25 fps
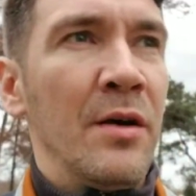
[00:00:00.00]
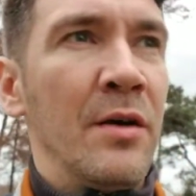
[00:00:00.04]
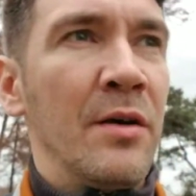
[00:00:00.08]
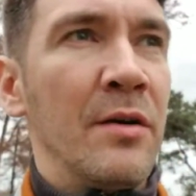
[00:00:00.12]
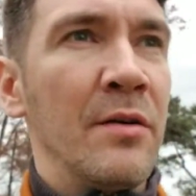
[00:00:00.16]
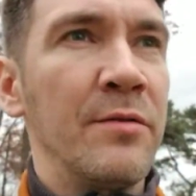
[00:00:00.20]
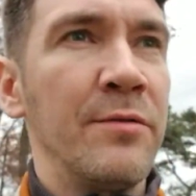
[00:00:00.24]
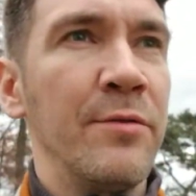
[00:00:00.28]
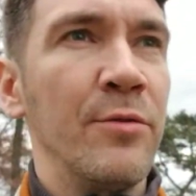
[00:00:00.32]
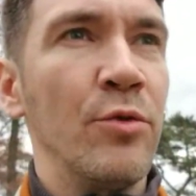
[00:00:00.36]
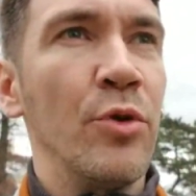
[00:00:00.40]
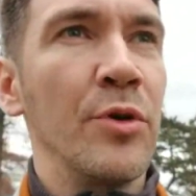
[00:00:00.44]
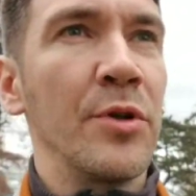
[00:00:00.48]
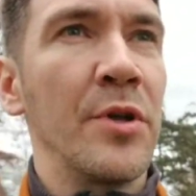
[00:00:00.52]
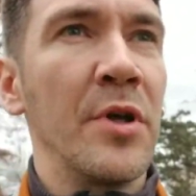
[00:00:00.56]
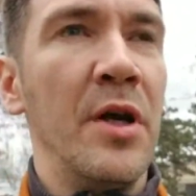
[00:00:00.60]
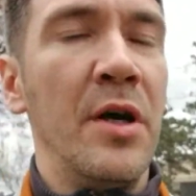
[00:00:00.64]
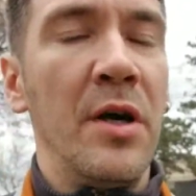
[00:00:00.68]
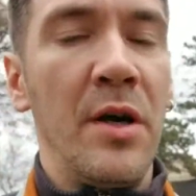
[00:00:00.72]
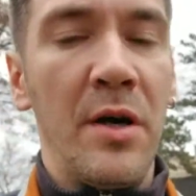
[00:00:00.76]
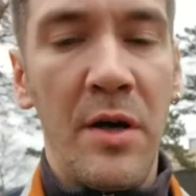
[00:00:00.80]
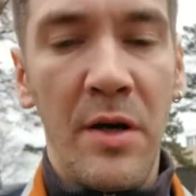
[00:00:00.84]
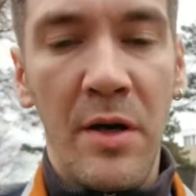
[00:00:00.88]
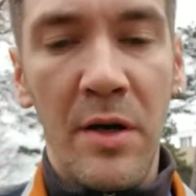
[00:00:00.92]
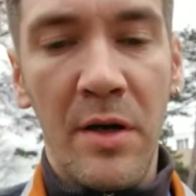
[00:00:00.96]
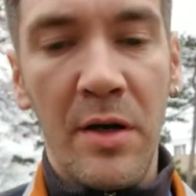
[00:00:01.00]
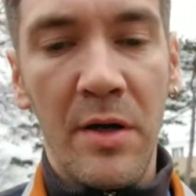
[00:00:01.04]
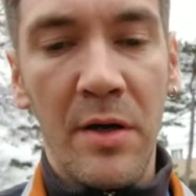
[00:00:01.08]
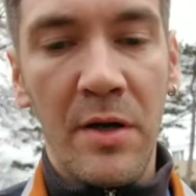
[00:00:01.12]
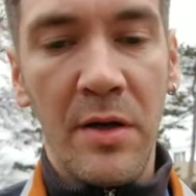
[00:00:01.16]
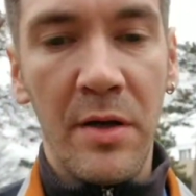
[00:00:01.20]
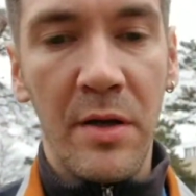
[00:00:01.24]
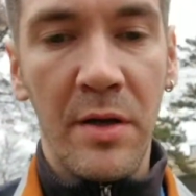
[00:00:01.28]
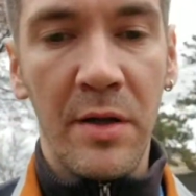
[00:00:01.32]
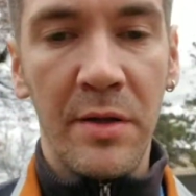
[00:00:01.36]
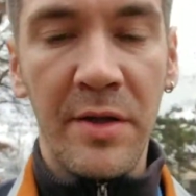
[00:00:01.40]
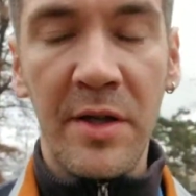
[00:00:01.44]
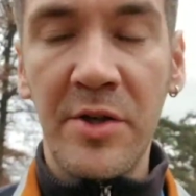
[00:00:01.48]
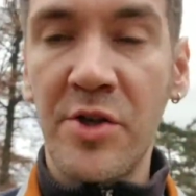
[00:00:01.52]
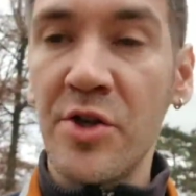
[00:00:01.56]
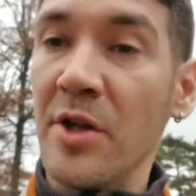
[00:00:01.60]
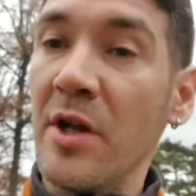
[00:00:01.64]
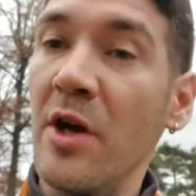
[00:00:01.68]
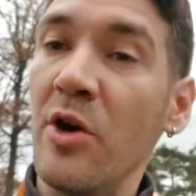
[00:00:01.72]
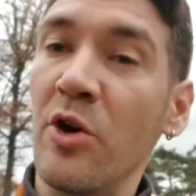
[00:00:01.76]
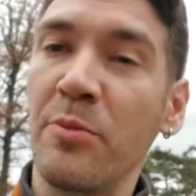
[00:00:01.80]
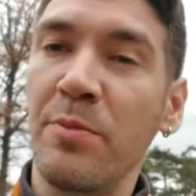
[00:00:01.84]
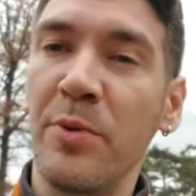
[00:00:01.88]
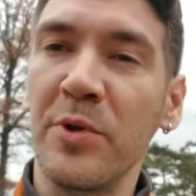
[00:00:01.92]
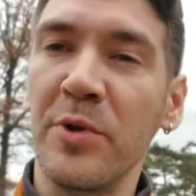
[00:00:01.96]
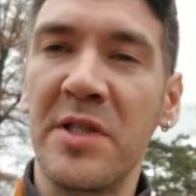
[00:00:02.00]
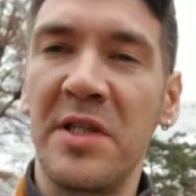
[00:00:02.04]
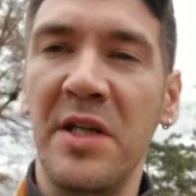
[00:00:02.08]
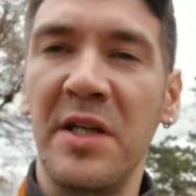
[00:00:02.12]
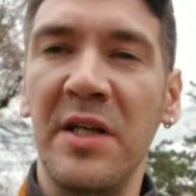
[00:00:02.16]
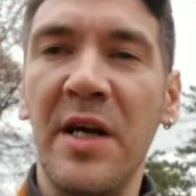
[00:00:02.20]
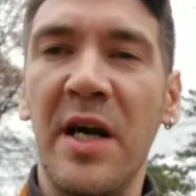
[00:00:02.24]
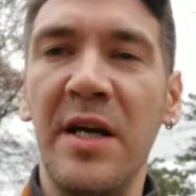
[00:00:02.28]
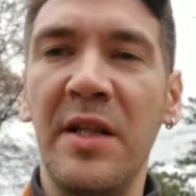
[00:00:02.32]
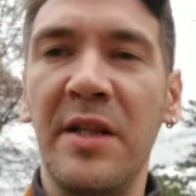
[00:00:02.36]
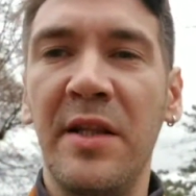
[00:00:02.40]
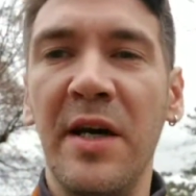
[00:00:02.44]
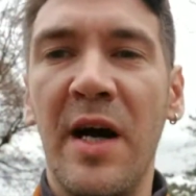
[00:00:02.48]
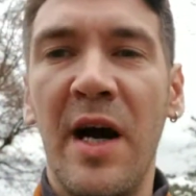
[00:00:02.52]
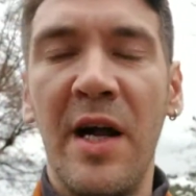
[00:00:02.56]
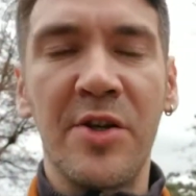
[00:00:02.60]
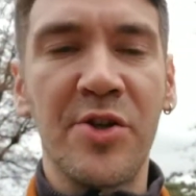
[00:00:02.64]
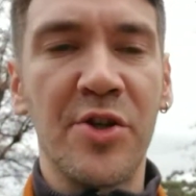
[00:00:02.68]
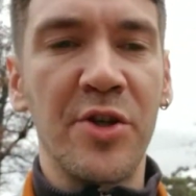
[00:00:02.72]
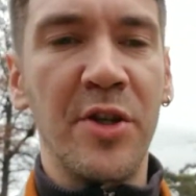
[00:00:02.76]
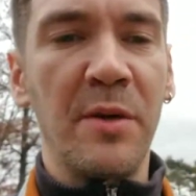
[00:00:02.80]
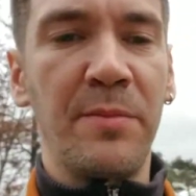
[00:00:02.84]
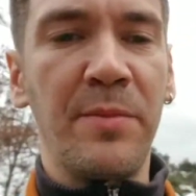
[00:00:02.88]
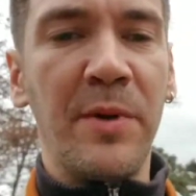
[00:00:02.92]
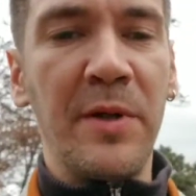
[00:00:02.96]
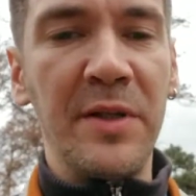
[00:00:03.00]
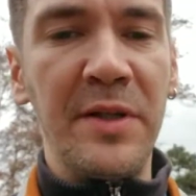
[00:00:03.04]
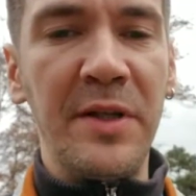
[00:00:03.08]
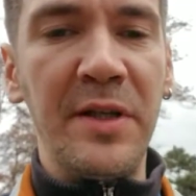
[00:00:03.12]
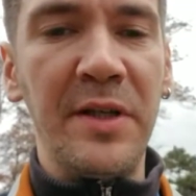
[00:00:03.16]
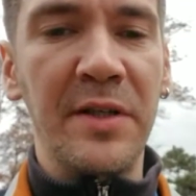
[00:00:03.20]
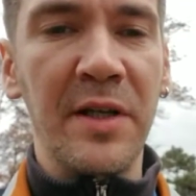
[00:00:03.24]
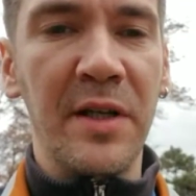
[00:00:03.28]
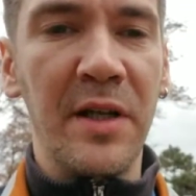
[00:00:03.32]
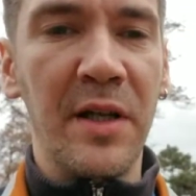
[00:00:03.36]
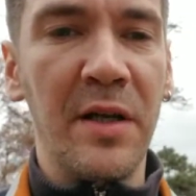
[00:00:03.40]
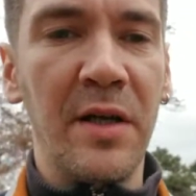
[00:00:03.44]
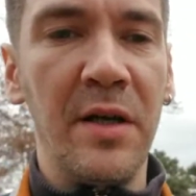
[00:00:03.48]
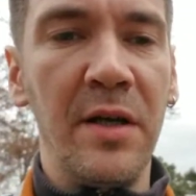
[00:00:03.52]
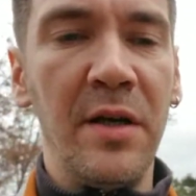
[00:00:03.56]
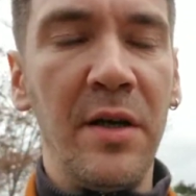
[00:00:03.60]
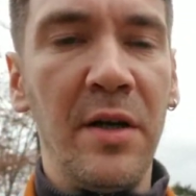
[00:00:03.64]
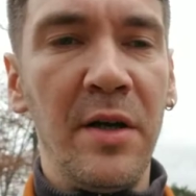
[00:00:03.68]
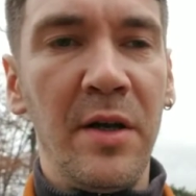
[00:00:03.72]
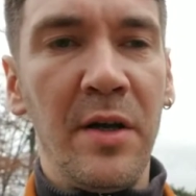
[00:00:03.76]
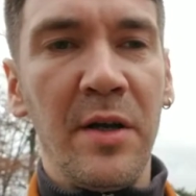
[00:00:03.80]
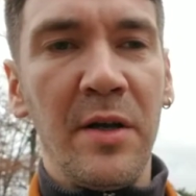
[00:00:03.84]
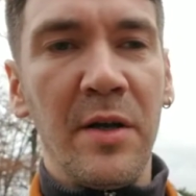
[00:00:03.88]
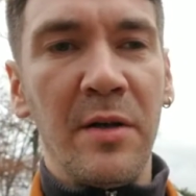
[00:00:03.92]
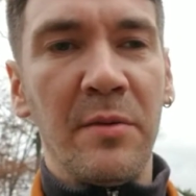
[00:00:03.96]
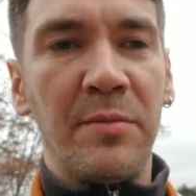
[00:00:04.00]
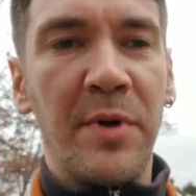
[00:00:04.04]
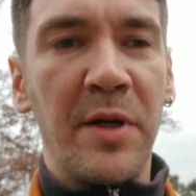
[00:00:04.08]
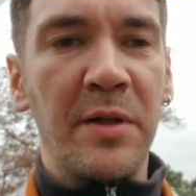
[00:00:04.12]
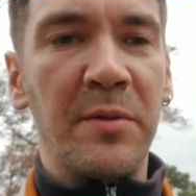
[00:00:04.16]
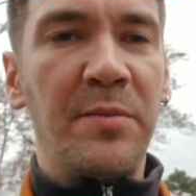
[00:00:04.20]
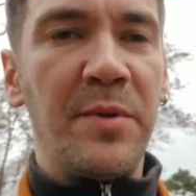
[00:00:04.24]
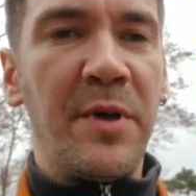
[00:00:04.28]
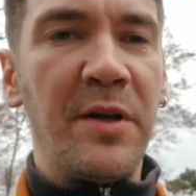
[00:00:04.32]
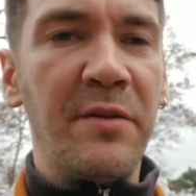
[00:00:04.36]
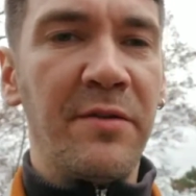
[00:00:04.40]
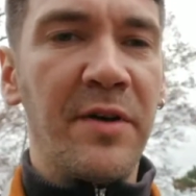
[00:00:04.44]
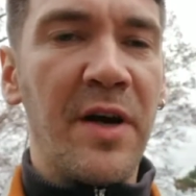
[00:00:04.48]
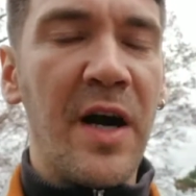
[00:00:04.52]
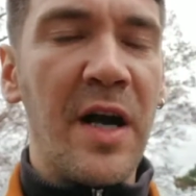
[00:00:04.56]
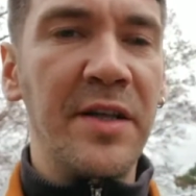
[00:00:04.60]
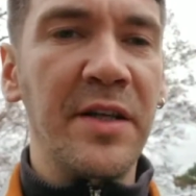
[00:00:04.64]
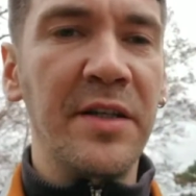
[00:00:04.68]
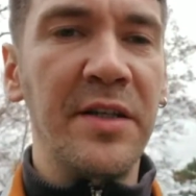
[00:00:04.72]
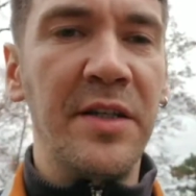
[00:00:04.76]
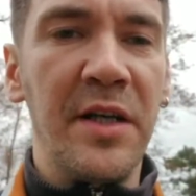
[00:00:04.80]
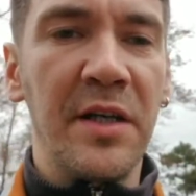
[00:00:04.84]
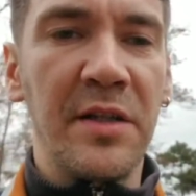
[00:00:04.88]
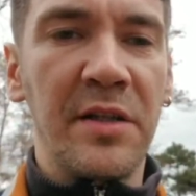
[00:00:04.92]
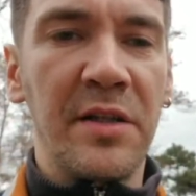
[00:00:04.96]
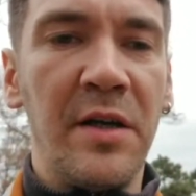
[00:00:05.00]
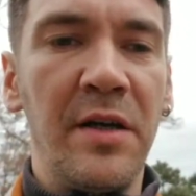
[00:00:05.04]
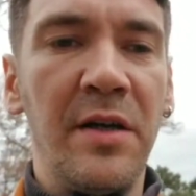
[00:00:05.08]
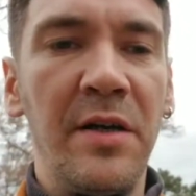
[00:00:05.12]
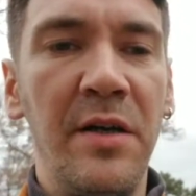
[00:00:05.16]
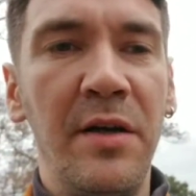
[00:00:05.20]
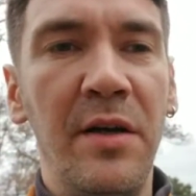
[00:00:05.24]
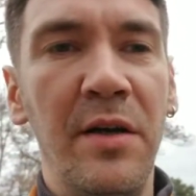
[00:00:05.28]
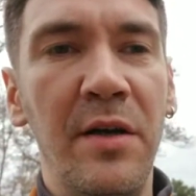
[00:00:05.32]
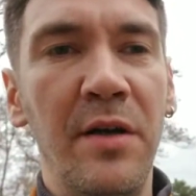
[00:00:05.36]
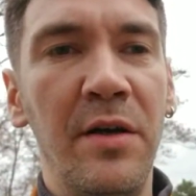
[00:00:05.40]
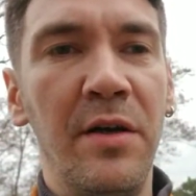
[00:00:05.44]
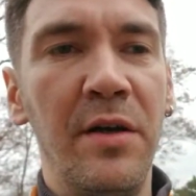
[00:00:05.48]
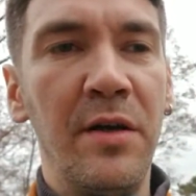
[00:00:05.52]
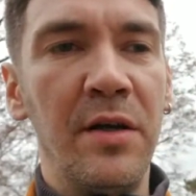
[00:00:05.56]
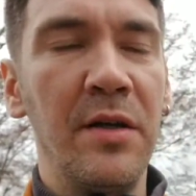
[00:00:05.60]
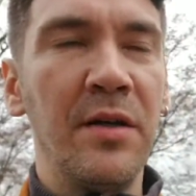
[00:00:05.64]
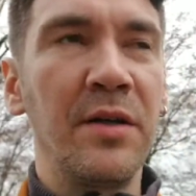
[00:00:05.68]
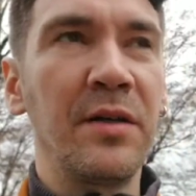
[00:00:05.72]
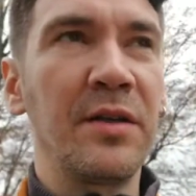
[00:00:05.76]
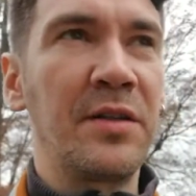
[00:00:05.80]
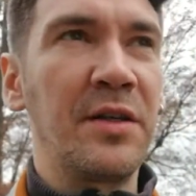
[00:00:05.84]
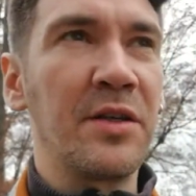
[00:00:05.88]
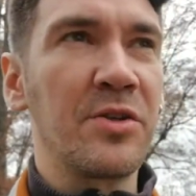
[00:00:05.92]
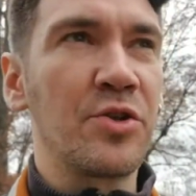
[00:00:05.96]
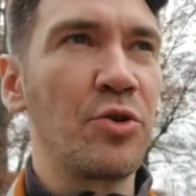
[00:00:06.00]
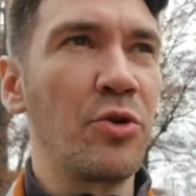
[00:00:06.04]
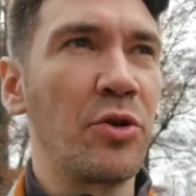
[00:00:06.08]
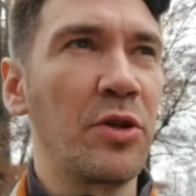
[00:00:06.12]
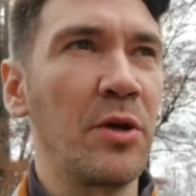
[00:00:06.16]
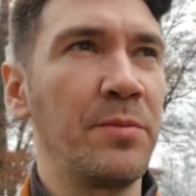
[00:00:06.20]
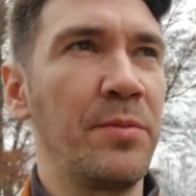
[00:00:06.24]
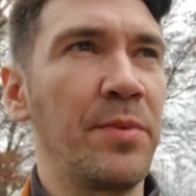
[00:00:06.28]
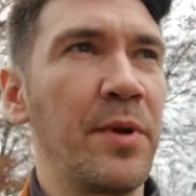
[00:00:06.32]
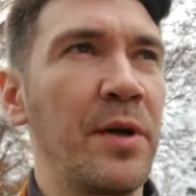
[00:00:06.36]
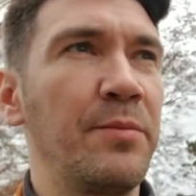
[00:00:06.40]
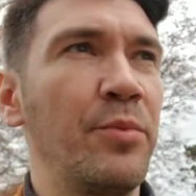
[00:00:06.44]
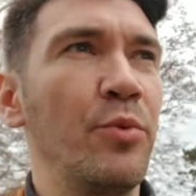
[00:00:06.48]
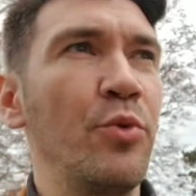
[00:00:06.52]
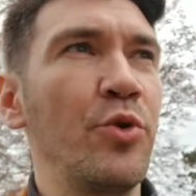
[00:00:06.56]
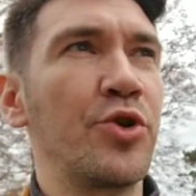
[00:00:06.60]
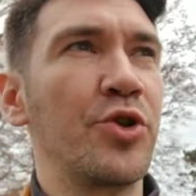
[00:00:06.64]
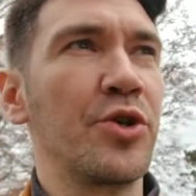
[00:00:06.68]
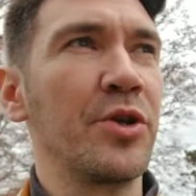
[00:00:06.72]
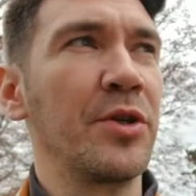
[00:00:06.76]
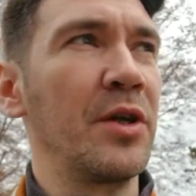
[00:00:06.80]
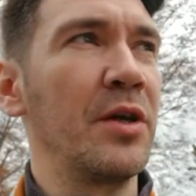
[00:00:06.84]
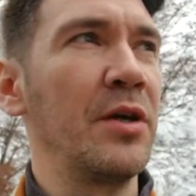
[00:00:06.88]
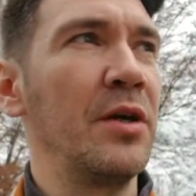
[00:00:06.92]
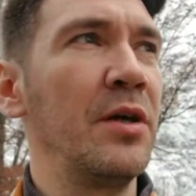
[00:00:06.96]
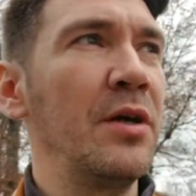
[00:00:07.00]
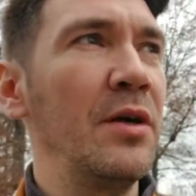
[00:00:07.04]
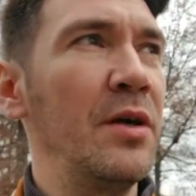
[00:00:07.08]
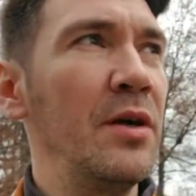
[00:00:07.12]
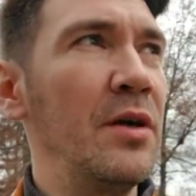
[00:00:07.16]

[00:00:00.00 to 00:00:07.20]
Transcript: Вот. Начинают подстригать дальше дополнительно. Подбревать где-то, где что-то пропущено.